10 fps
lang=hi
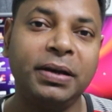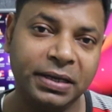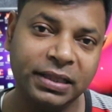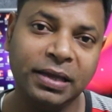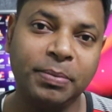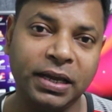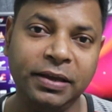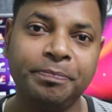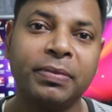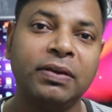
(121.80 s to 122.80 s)
में रहते हैं भाई
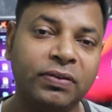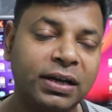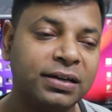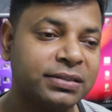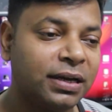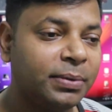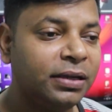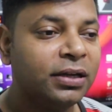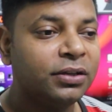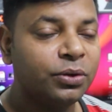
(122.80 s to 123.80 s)
विकास नाम है